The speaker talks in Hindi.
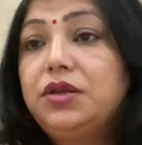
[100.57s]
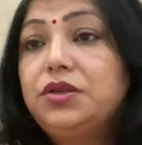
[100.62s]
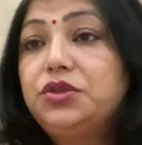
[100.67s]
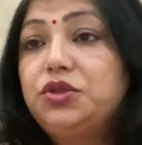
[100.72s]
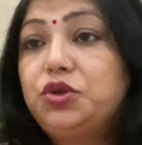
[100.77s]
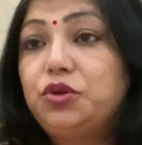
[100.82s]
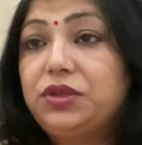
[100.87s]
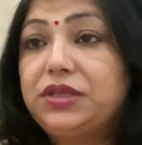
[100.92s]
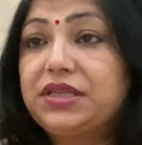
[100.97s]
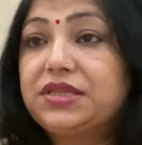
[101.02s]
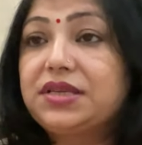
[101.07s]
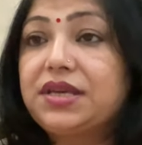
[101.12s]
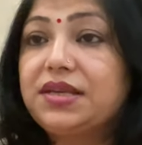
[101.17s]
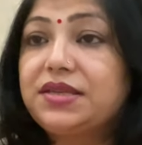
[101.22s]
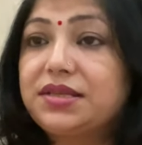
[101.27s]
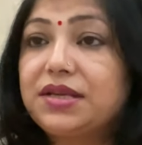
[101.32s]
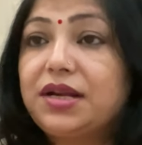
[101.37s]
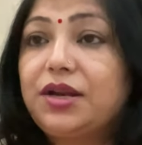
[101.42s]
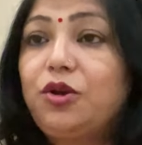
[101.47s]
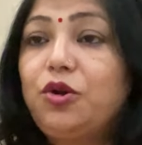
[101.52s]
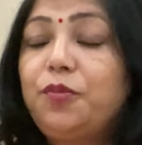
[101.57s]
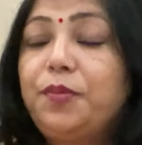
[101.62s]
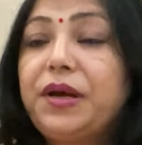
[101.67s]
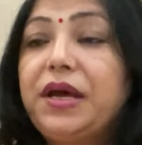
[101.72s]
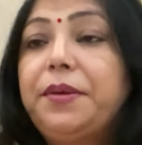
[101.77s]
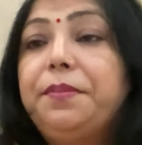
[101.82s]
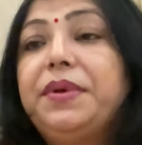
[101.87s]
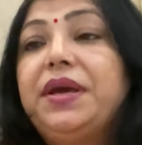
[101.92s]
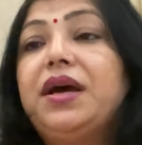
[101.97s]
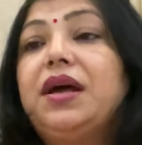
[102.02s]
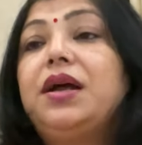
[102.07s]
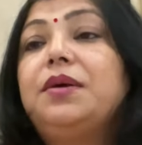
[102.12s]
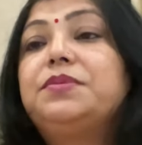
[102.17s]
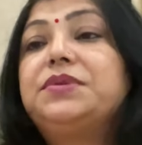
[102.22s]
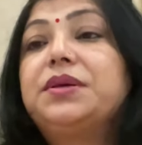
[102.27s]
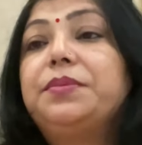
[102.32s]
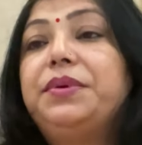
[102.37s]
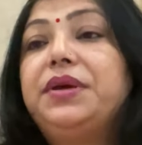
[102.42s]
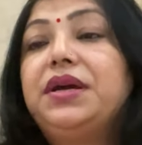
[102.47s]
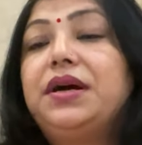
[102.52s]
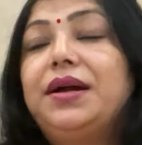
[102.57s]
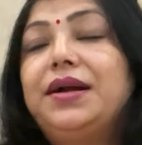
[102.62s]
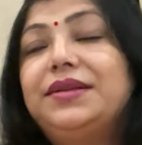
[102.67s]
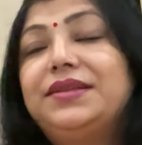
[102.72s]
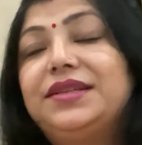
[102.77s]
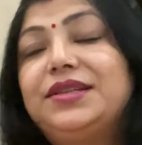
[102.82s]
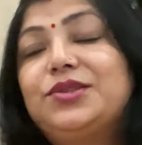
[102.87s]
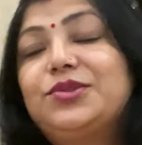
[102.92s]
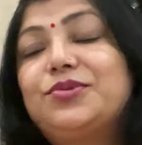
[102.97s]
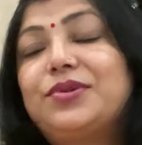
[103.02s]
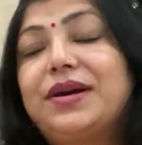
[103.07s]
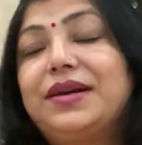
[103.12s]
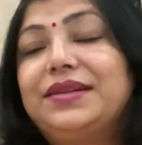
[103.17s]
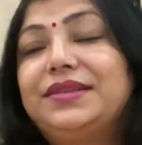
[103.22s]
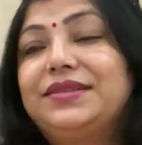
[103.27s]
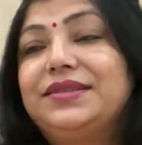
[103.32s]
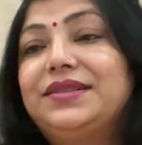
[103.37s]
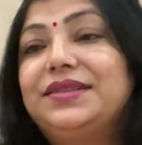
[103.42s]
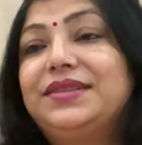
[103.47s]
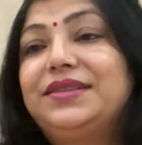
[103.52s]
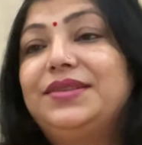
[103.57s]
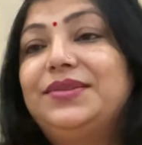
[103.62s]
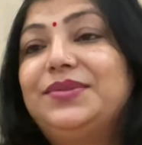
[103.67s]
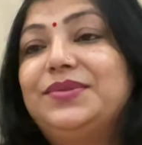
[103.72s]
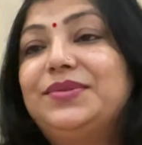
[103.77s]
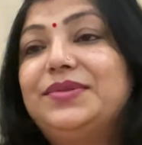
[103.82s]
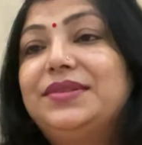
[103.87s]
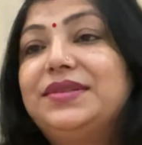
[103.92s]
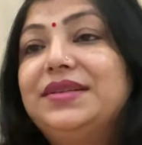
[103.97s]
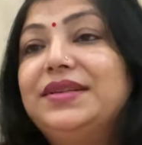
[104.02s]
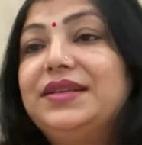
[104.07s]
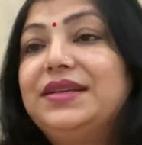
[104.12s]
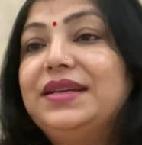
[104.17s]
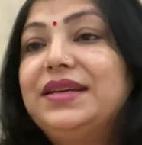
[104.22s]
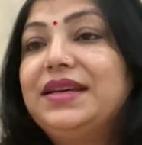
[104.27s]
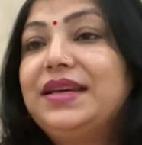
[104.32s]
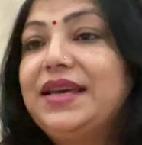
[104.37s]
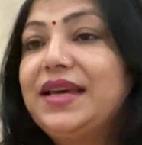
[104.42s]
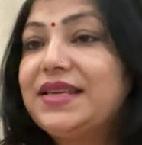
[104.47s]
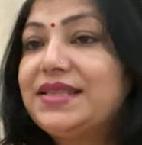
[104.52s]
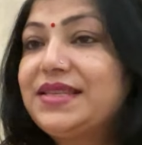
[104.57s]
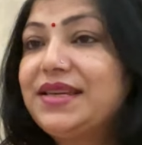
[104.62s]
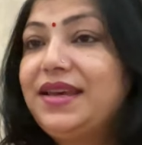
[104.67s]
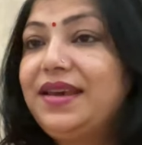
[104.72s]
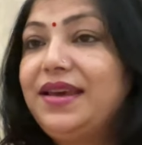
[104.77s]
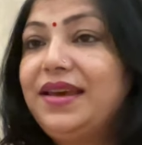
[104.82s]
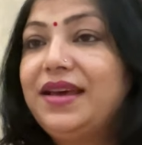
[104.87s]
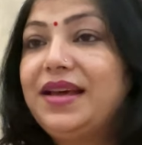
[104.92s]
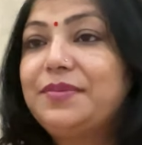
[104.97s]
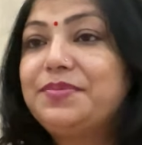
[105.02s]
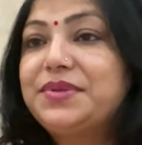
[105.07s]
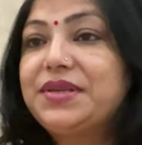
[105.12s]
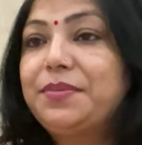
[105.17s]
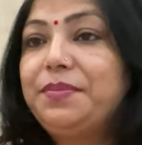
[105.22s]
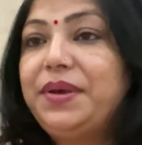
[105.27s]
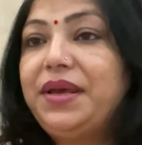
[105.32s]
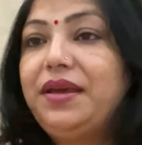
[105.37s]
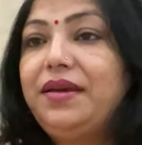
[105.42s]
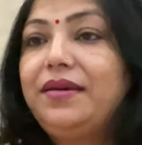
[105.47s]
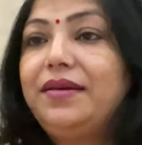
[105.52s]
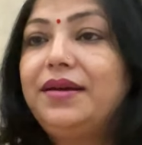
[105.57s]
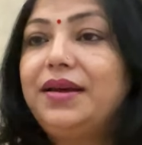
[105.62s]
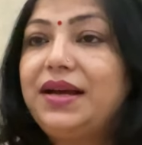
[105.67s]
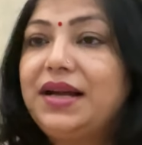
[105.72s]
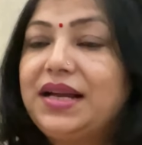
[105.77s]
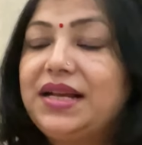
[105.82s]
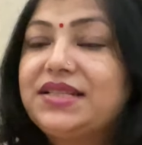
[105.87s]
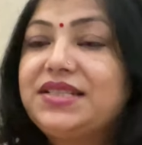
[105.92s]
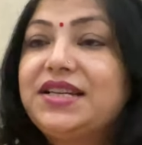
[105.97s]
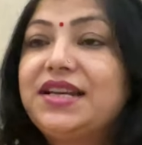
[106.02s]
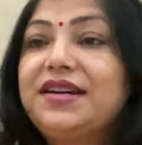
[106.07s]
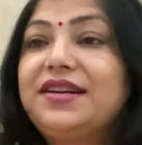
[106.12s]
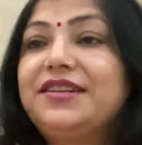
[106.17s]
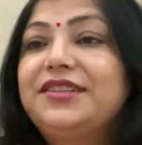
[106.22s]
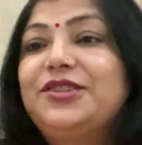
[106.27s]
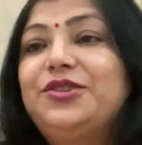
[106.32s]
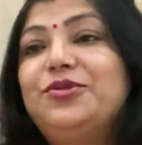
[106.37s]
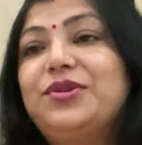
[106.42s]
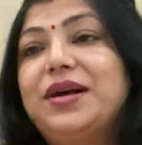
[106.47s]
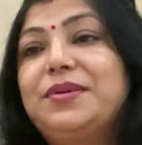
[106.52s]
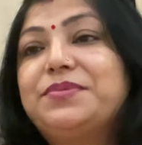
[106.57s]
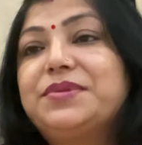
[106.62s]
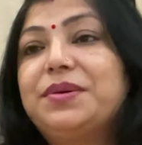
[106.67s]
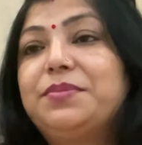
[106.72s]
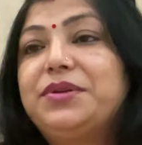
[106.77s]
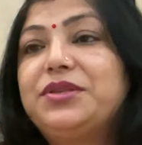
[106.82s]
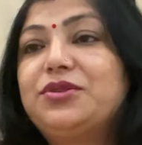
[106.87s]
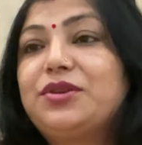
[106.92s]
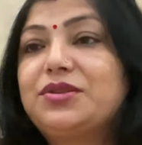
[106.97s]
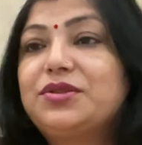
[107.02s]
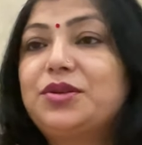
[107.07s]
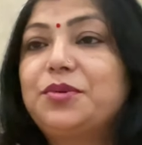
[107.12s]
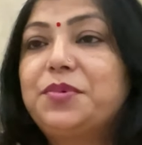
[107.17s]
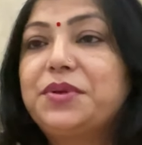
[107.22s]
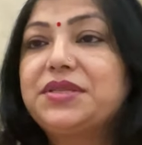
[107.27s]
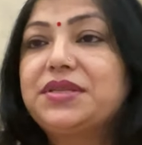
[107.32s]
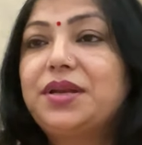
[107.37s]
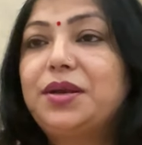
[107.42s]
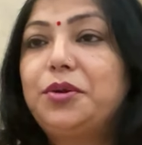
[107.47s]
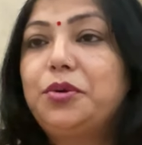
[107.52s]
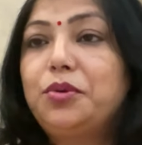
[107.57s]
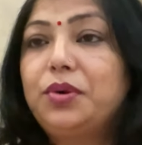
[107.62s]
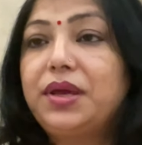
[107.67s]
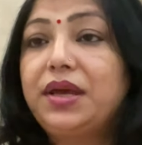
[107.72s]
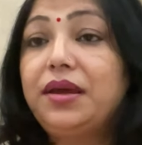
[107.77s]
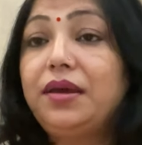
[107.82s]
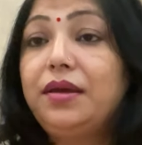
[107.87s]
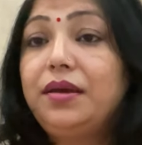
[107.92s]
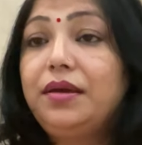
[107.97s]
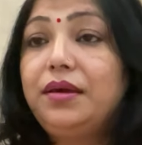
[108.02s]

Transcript: ज्योतिष के सरल उपाय में आप सभी का हार्दिक स्वागत करती हूँ कैसे हैं आप सभी आशा करती हूँ आप सभी स्वस्थ प्रसन्न होंगे